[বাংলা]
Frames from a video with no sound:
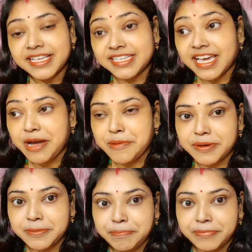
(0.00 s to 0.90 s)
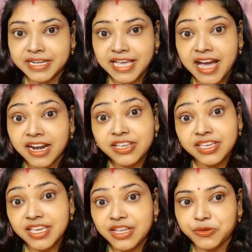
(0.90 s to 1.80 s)
যে আমার মানে আর
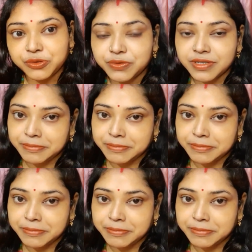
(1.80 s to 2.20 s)
কি নতুন